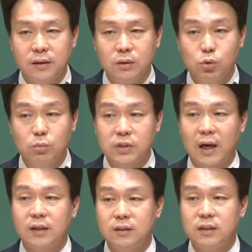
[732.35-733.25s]
조금
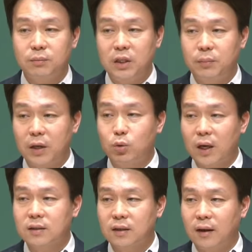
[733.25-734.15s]
작은 그냥 미니 밴으로
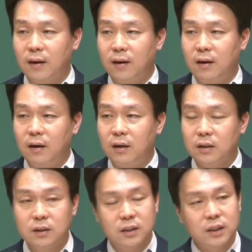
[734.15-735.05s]
하든가.
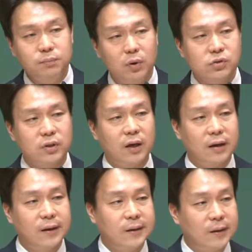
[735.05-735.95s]
그큰
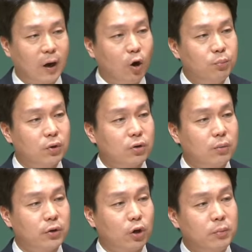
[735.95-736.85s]
포스에 9명,
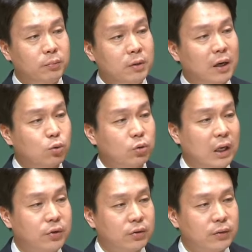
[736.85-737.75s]
10명, 10명 미만으로
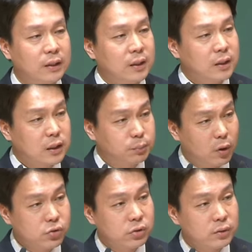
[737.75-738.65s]
타면 그
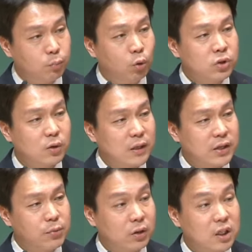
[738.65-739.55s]
버스는 본질과
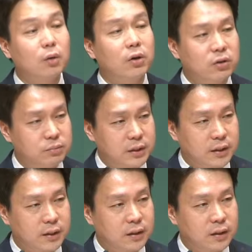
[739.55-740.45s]
사명을 잃어버린
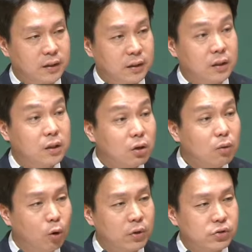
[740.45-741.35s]
겁니다. 그걸
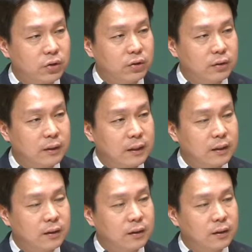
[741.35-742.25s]
보면서
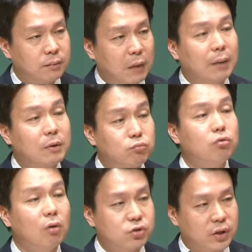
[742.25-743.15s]
마음이
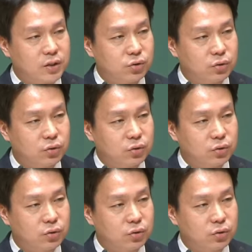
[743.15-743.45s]
무거워져야죠.